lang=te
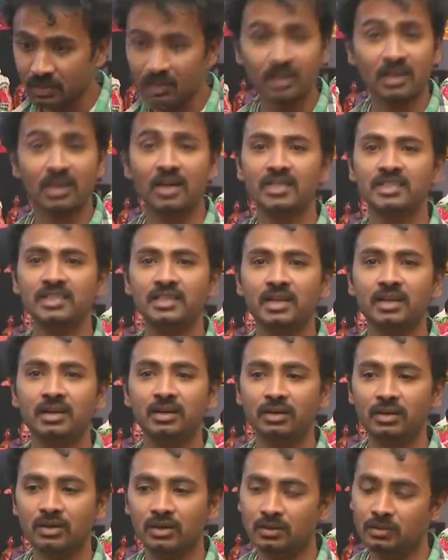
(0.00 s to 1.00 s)
నాకు ఆర్సీ
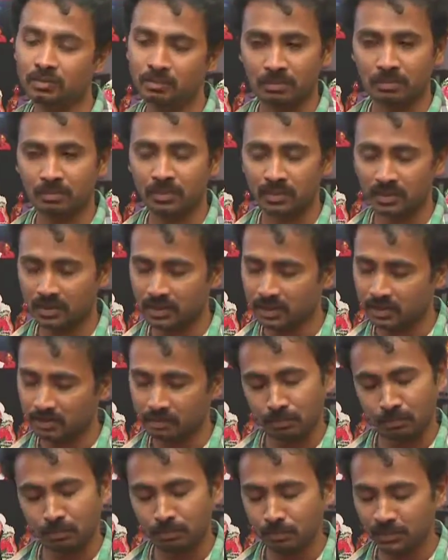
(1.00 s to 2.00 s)
రేట్లో అది
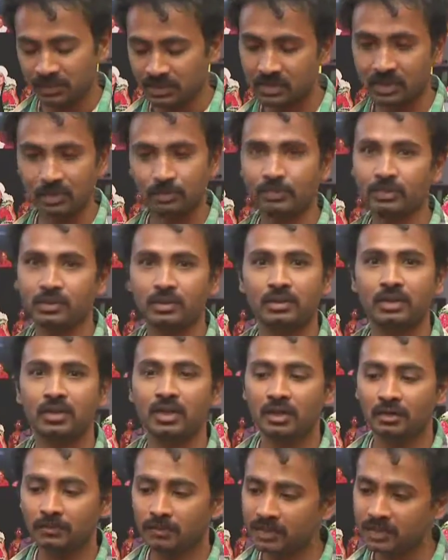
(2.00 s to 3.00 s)
ఫస్ట్ ఆఫ్
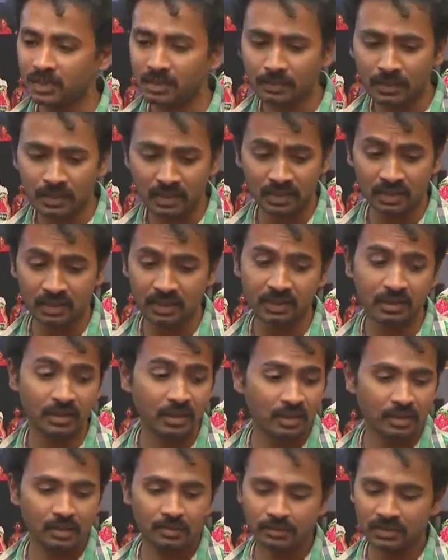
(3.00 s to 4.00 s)
ఫస్ట్ ఆఫ్ ఆల్ అయింది
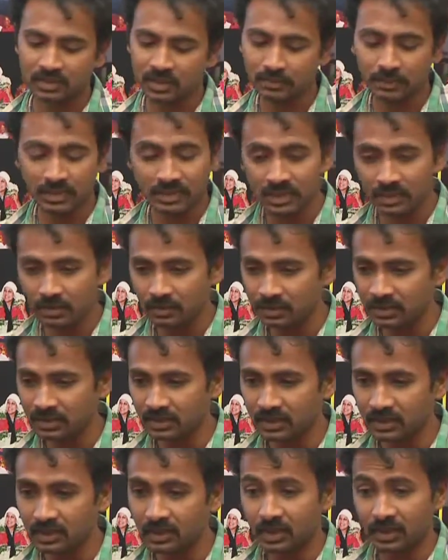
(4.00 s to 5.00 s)
ఫస్ట్ ఆఫ్ ఆల్ సీట్
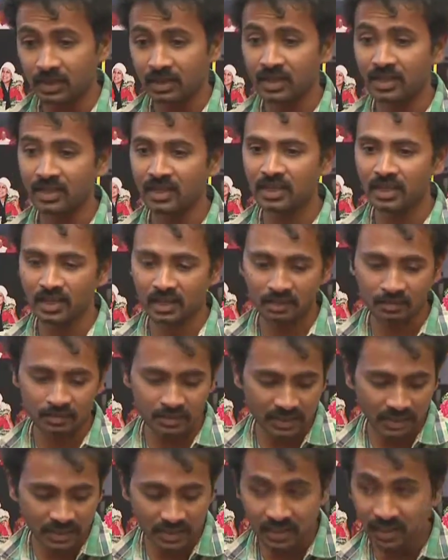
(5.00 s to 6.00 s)
వచ్చింది కానీ నేను అక్కడ
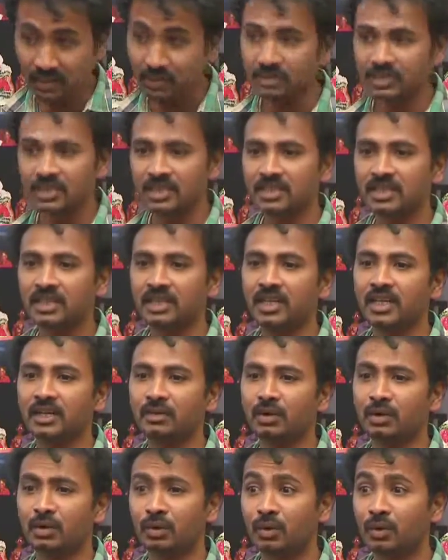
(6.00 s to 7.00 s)
నుంచి ఇక్కడికి ఎందుకు చేంజ్ అంటే
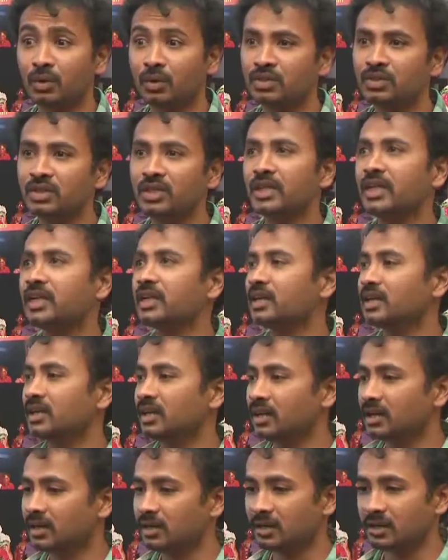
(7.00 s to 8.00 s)
ఒక రెండు రోజులు నేను ఇక్కడ
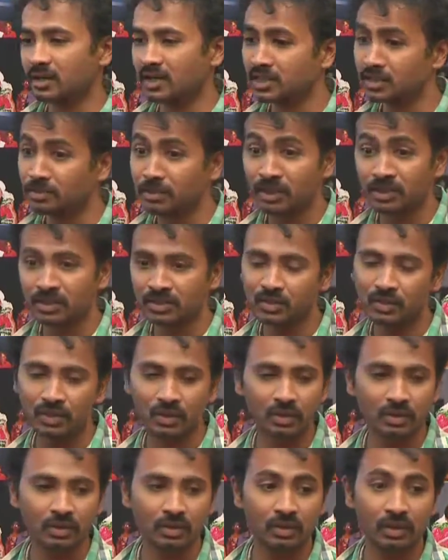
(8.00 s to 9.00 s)
లక్ష్మీ
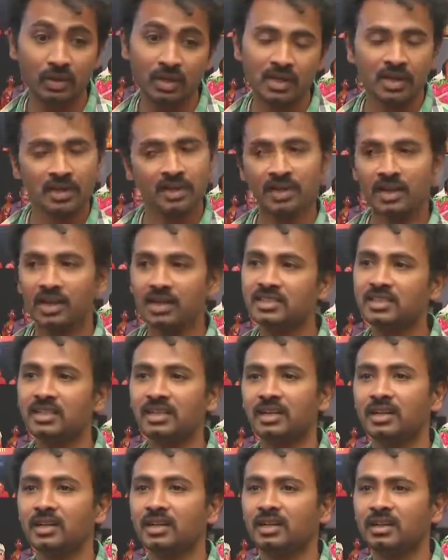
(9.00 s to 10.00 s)
యూనివర్సిటీలో క్లాసులు
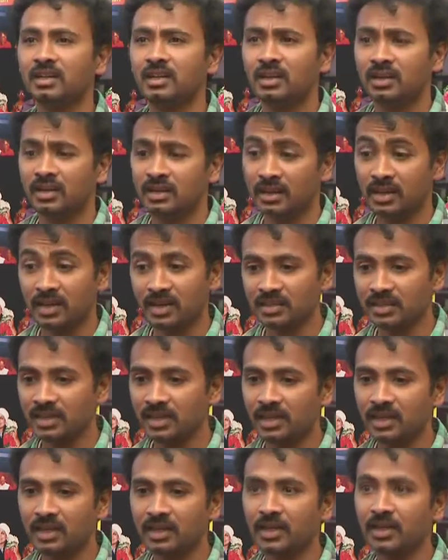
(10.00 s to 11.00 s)
విన్నా క్లాసులు
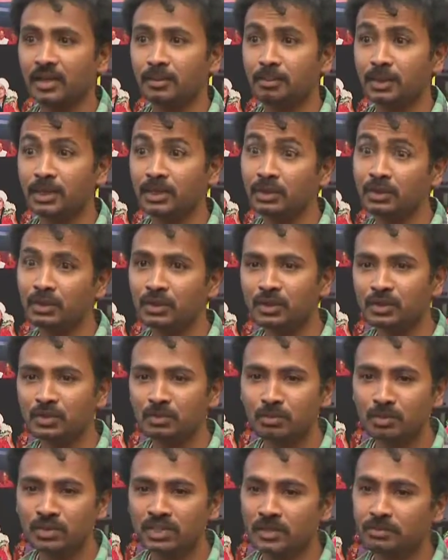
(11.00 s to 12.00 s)
ఎలా అంటే ప్రతిరోజు
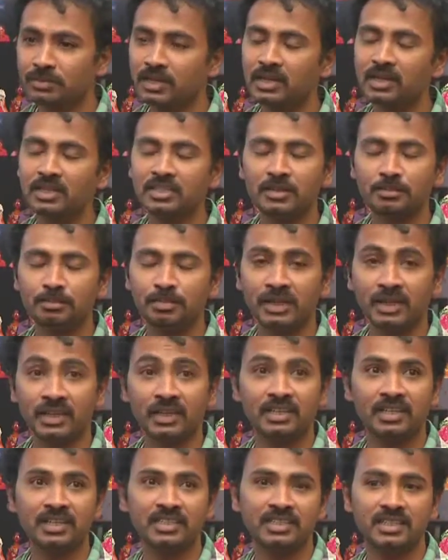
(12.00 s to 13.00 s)
మూడు సబ్జెక్టులు చెప్పి
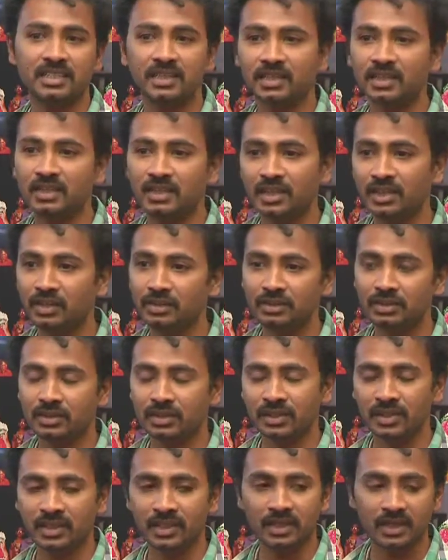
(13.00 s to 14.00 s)
నాకు తెలిసి ఈ
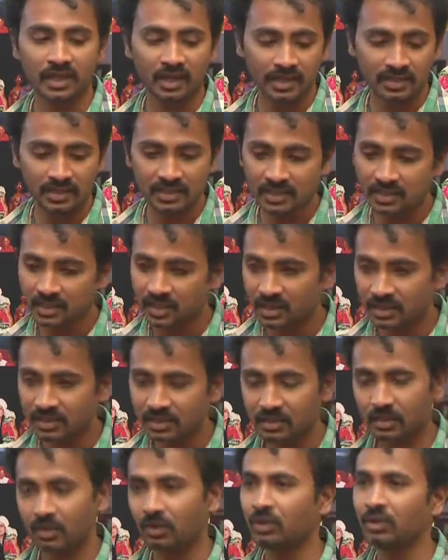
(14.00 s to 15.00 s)
ఈ ఆర్టీసీ
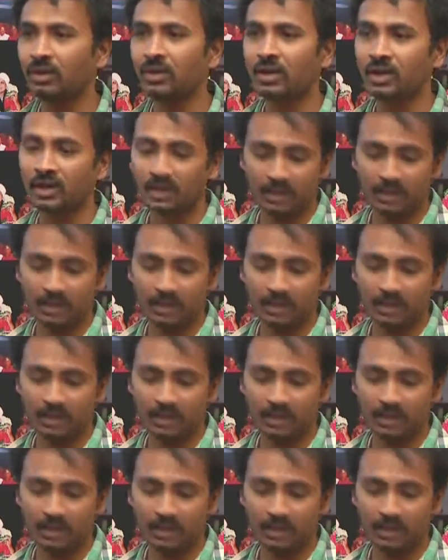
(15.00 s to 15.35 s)
క్రాస్ రోడ్లో